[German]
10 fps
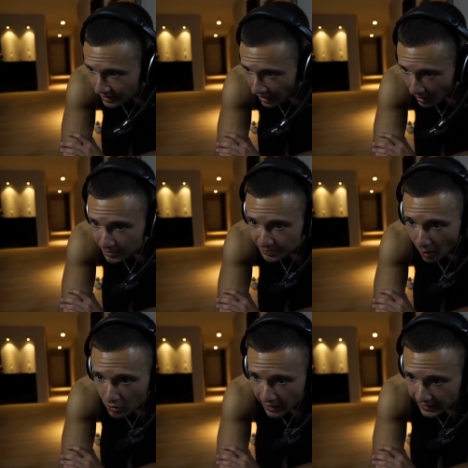Aber ich
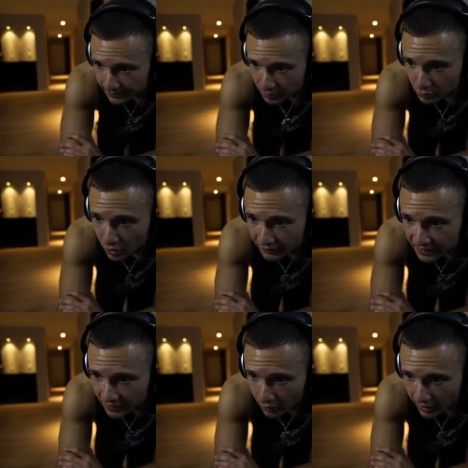brauche keinen Laptop, du
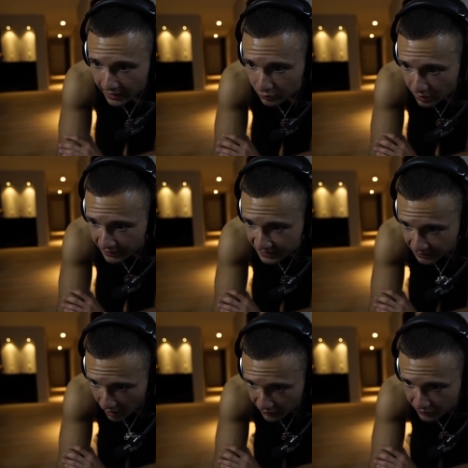gewinnst auch keinen. Du gewinnst
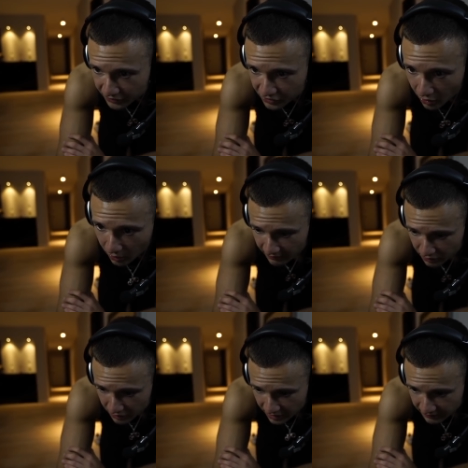250 Euro, wenn
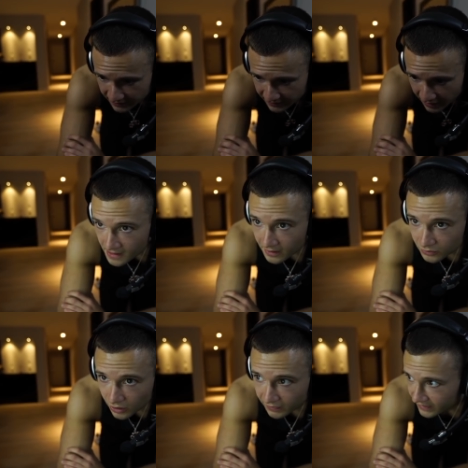du hier gewinnst.
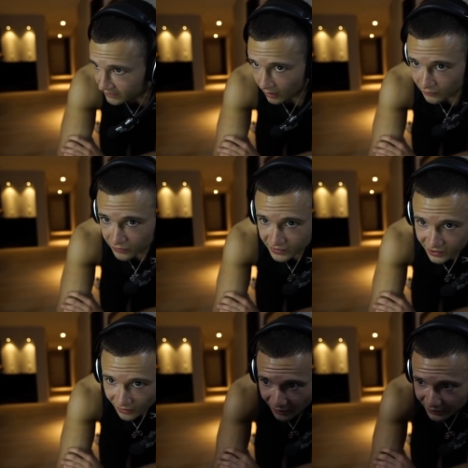Du gewinnst
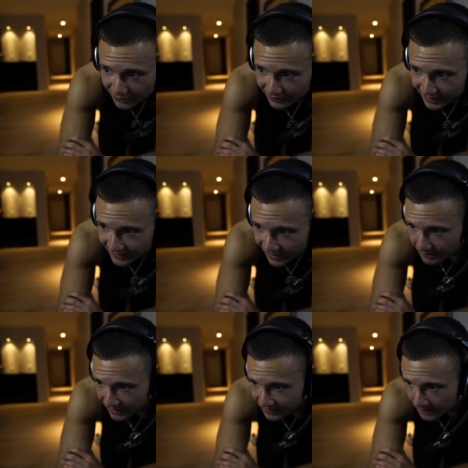250 Euro, wenn du gewinnst.
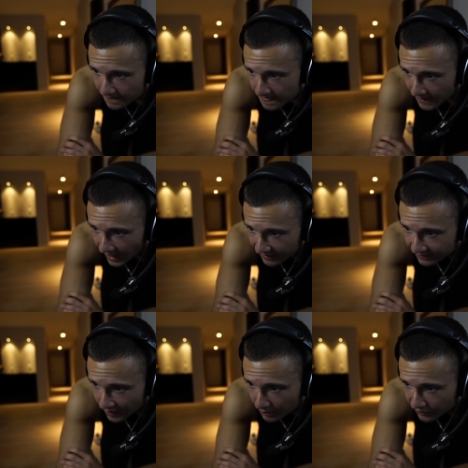Beste.
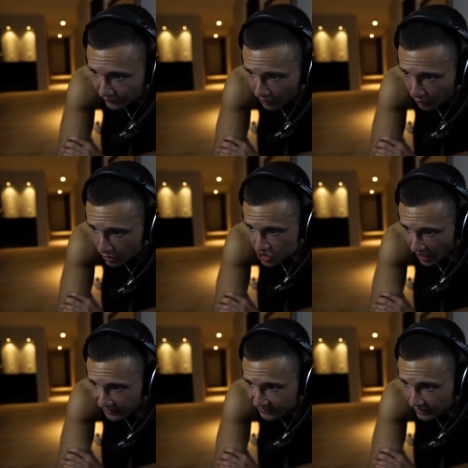Axeo mit 5 Euro.
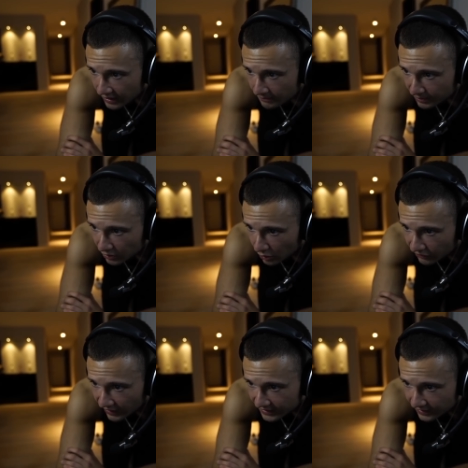Scheiße, bin
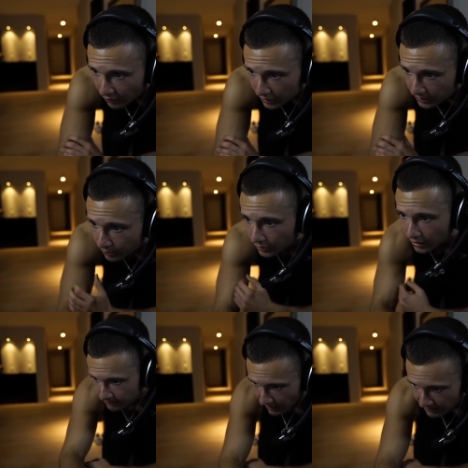rückfällig geworden. Ja.
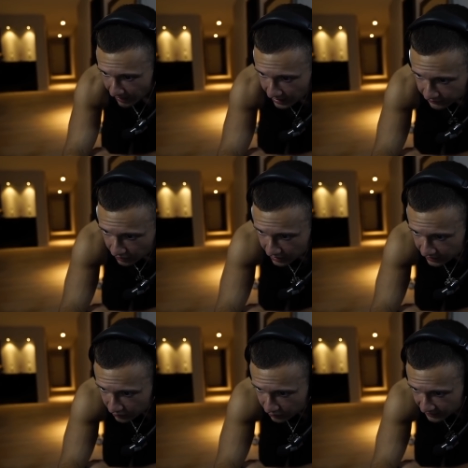Bruder, mein Beileid, wirklich, es
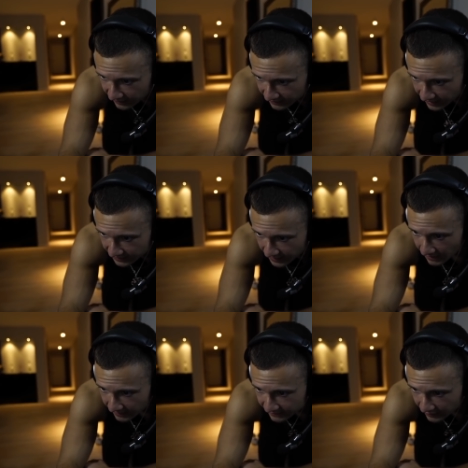tut mir sehr, sehr leid.
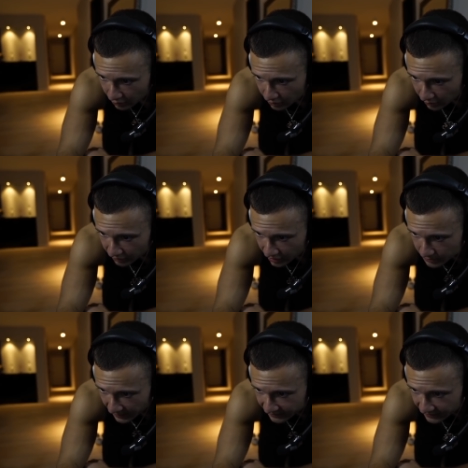Axeo, größter
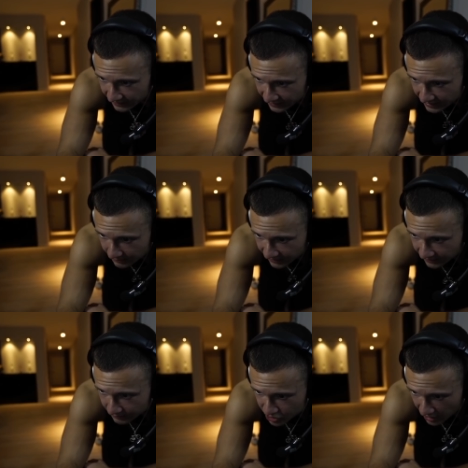Spaß, den ich jemals
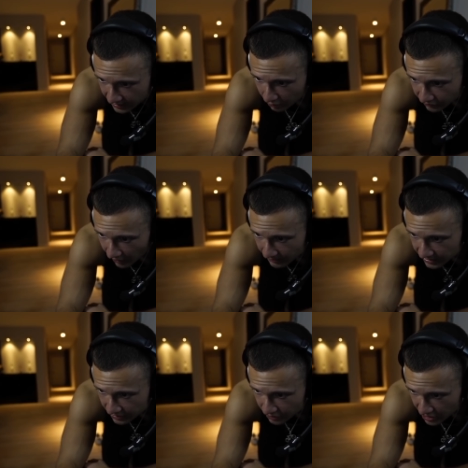im Chat und vor allem in
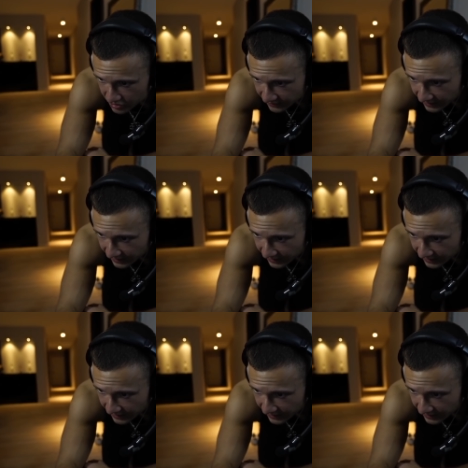den Donations